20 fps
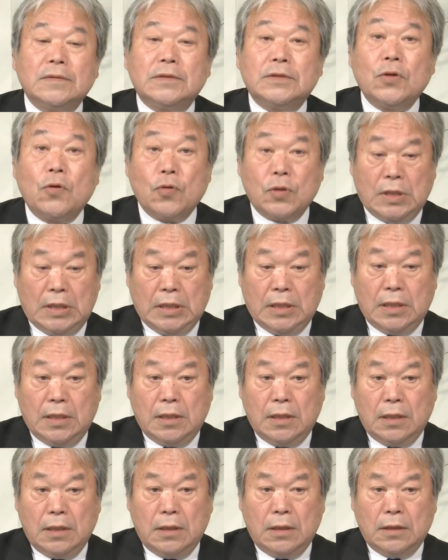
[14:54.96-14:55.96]
総理、
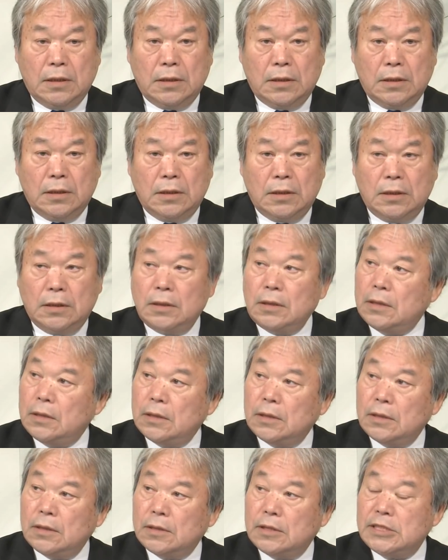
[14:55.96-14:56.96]

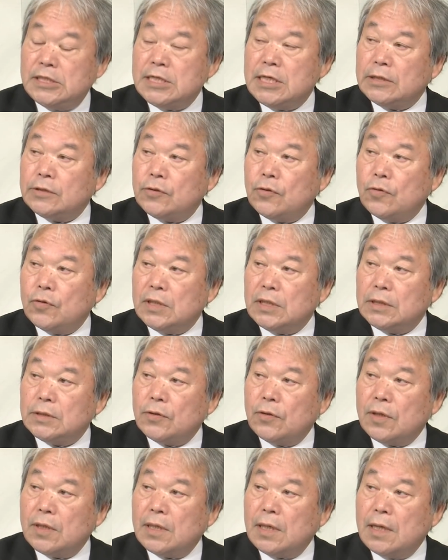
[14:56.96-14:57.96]
えー、岸田総理
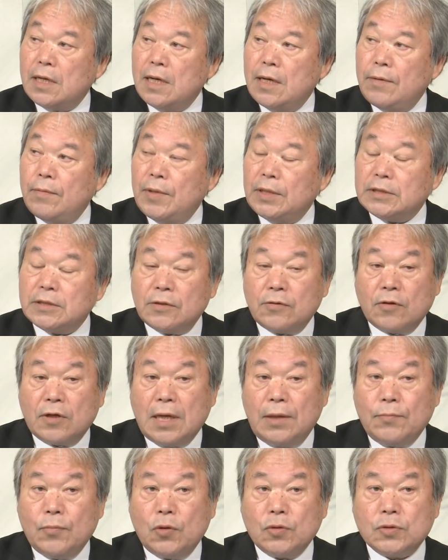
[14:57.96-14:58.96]
それから松野
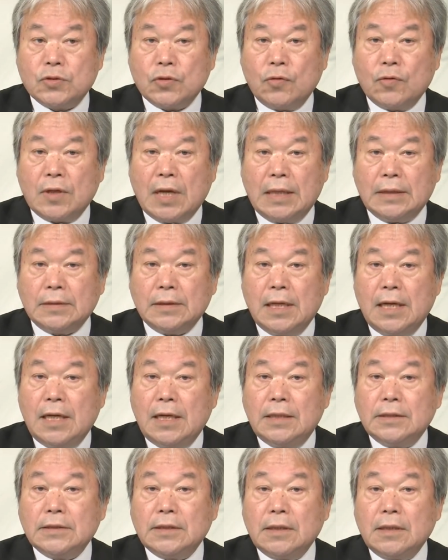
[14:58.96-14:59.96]
官房長官
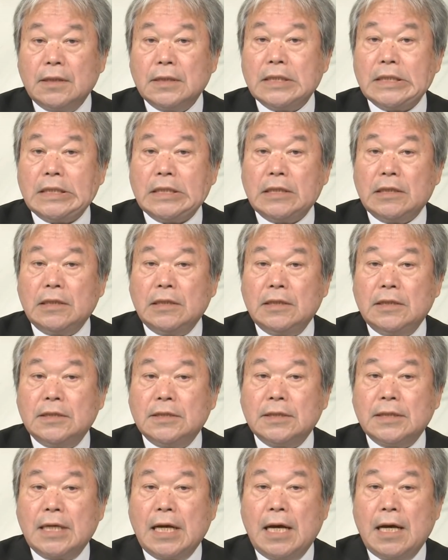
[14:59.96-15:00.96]
さらに飯
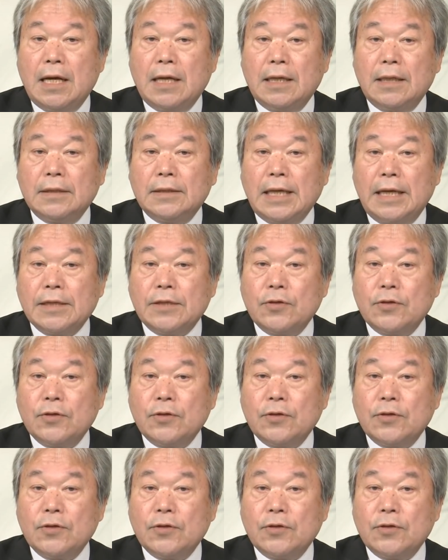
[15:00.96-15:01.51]
塚代